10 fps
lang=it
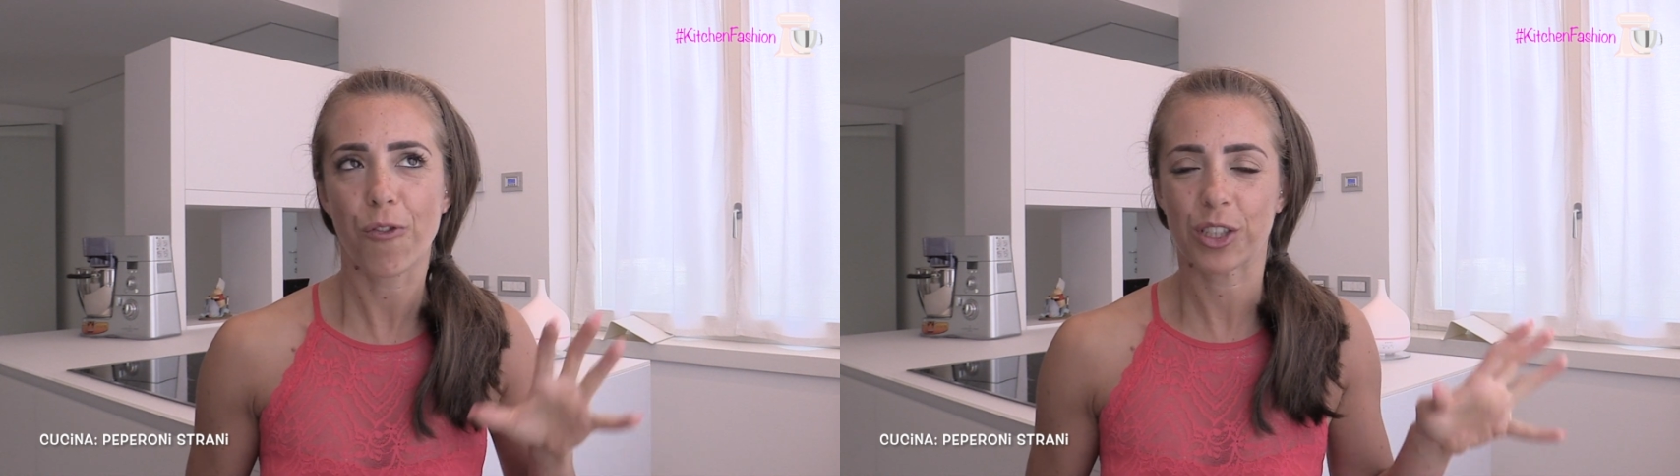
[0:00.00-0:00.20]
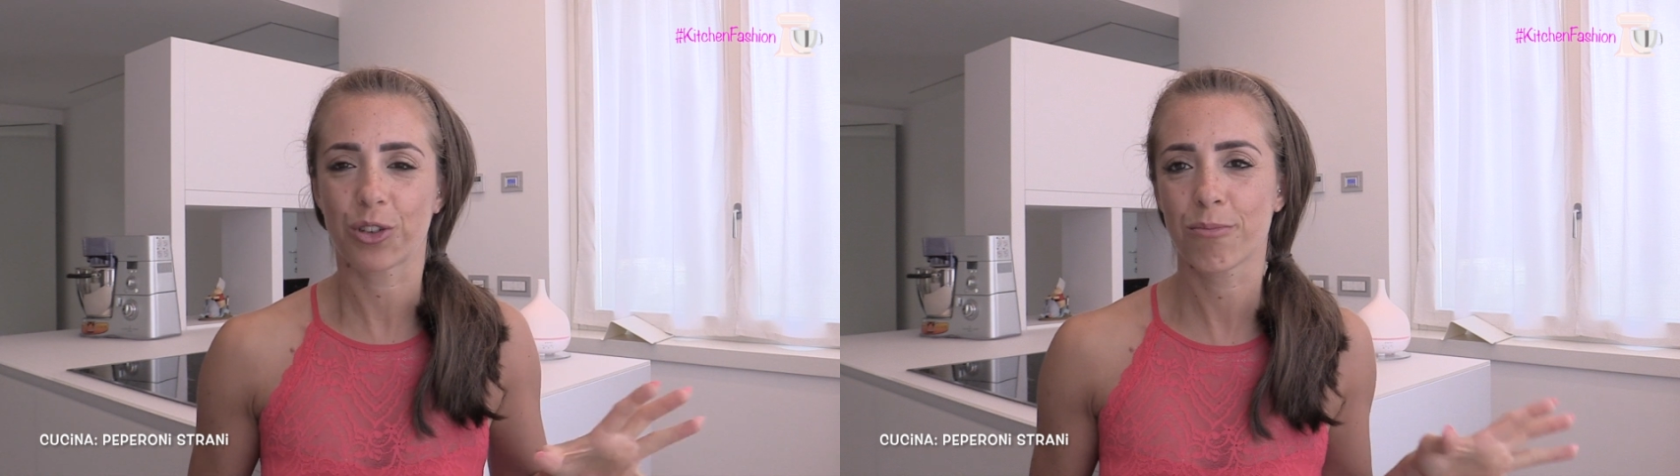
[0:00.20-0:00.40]

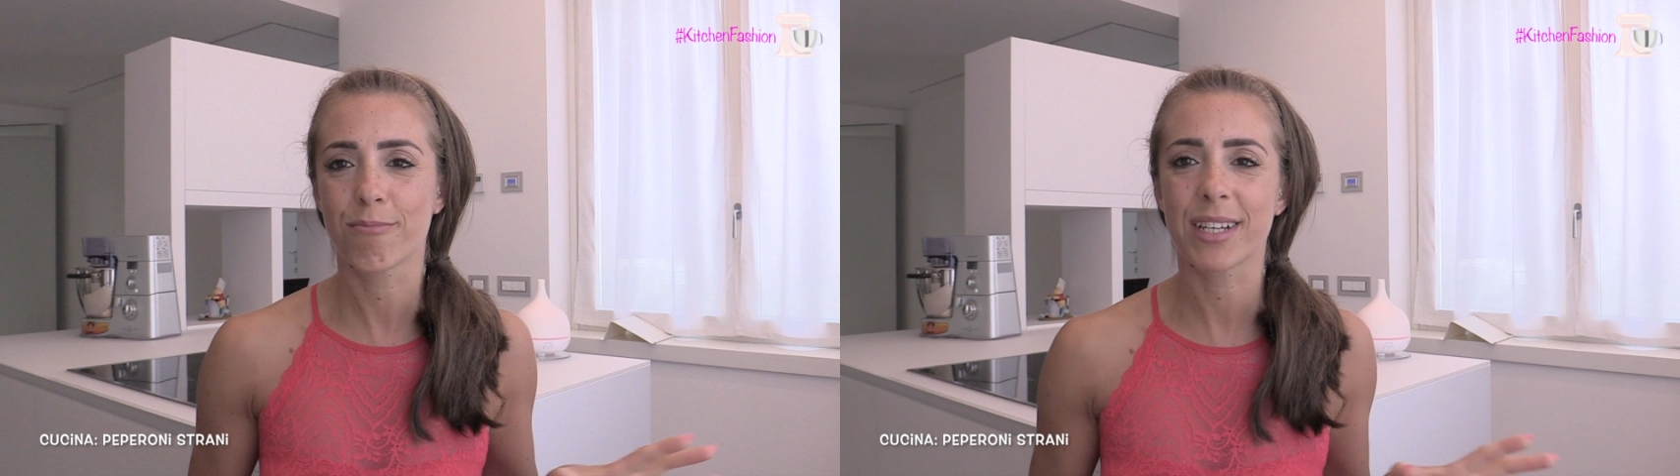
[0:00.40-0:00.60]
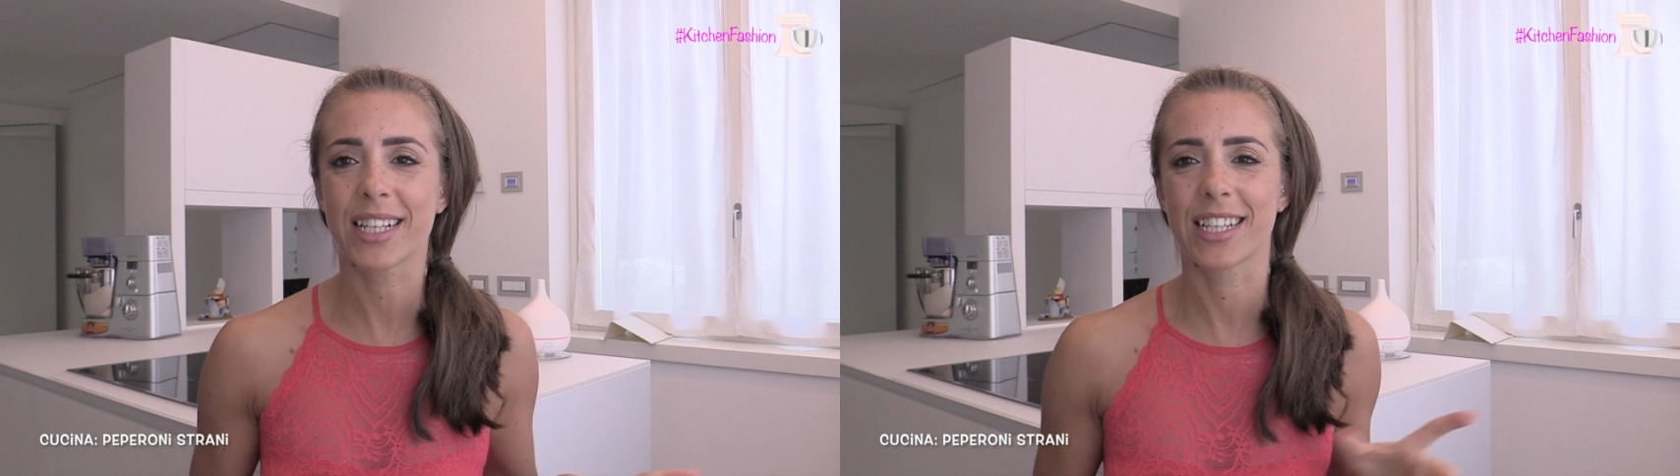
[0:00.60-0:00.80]
fatto un
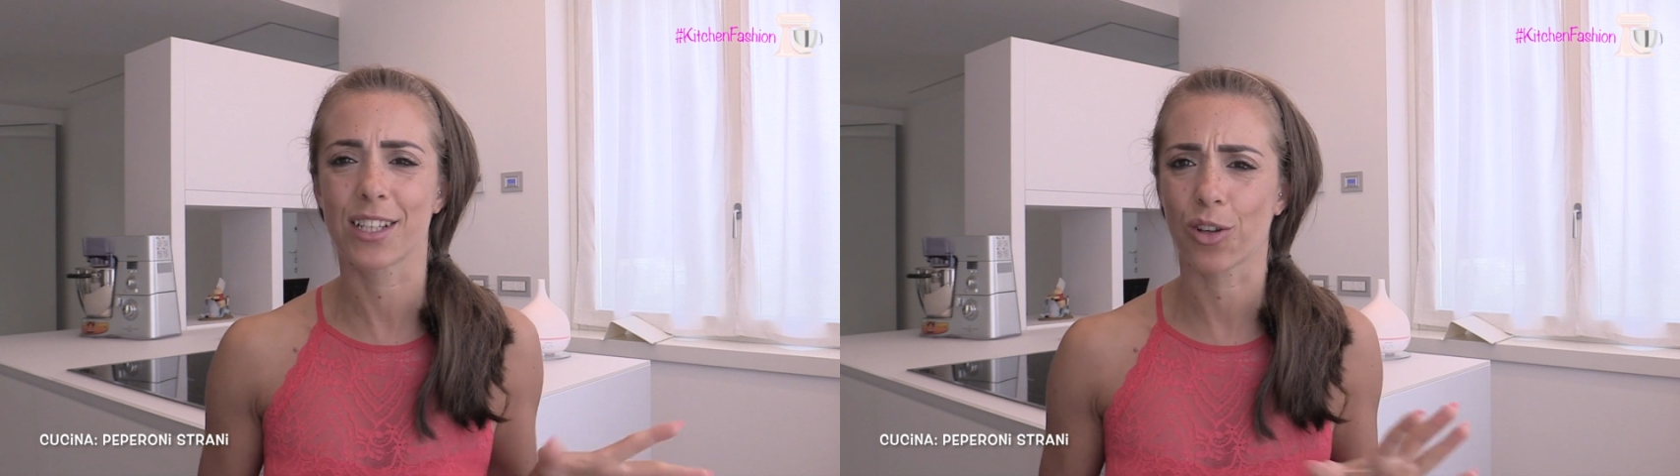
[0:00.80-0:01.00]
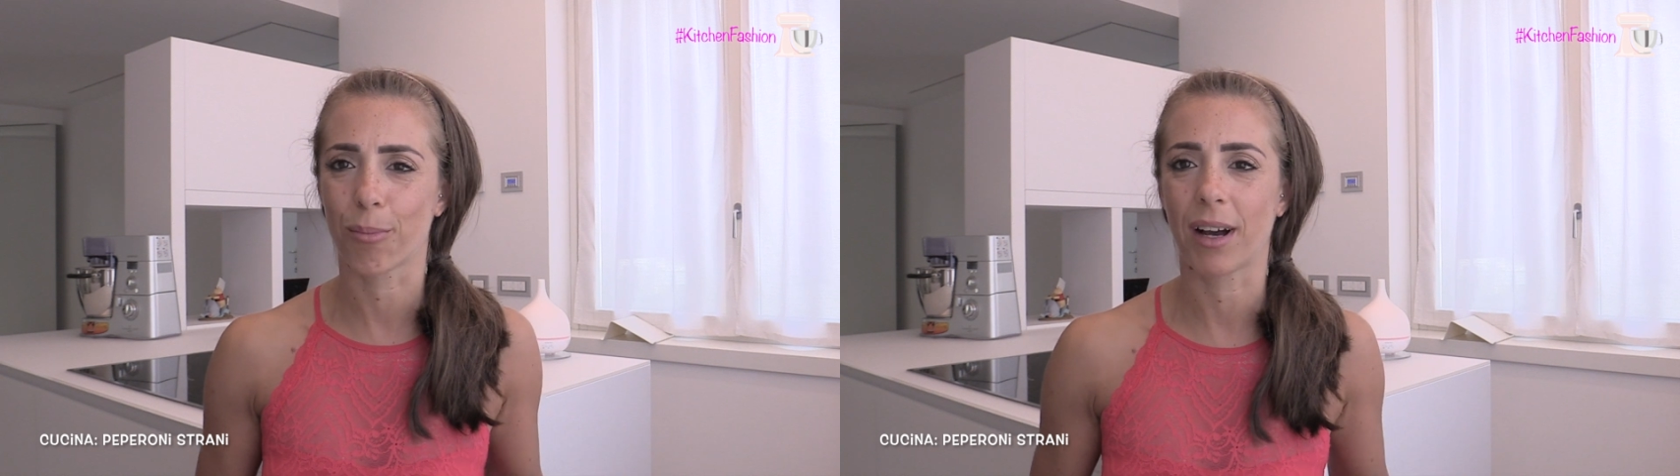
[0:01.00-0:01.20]
mix,
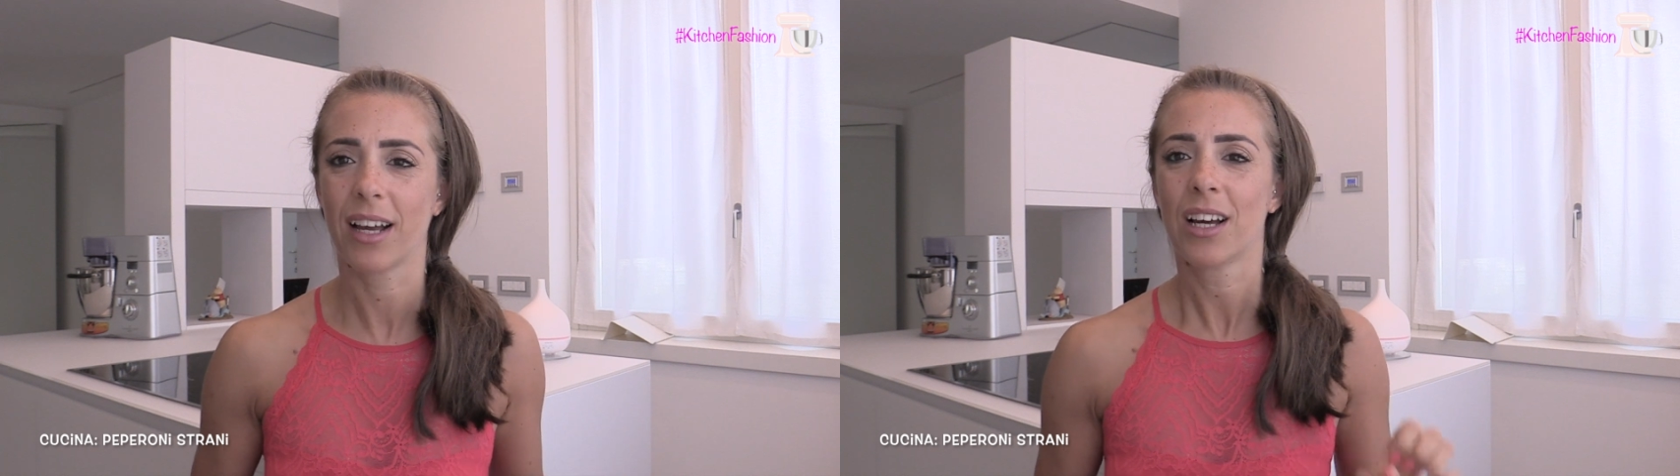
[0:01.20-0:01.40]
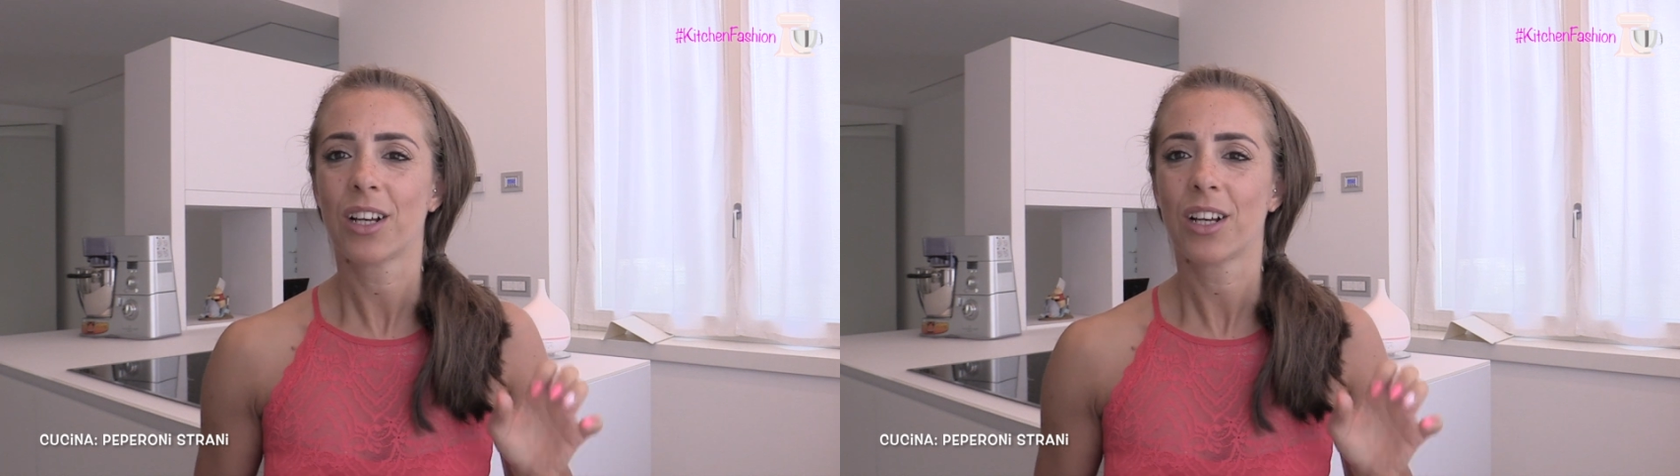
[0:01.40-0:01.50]
insomma,